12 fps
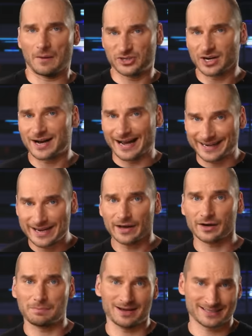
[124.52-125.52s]
Вообще
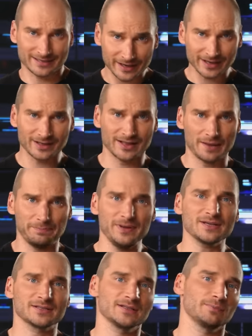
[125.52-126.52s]
карьера Бастрыкина
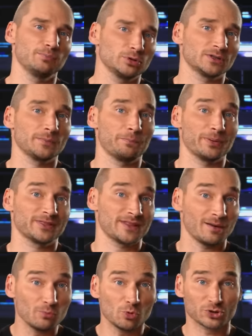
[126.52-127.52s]
написана будто по
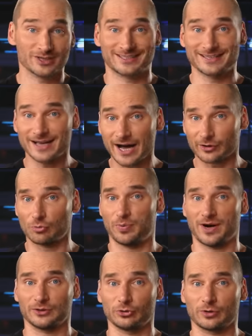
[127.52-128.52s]
тому же сценарию,
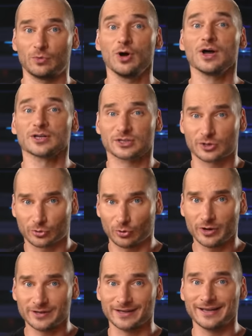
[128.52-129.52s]
по которому
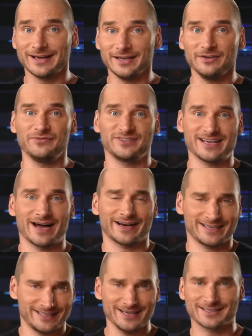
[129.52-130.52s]
скроена и вся
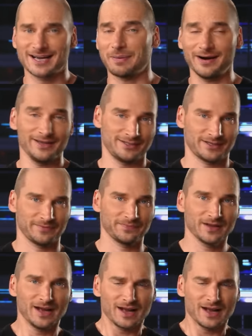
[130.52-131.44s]
российская политика.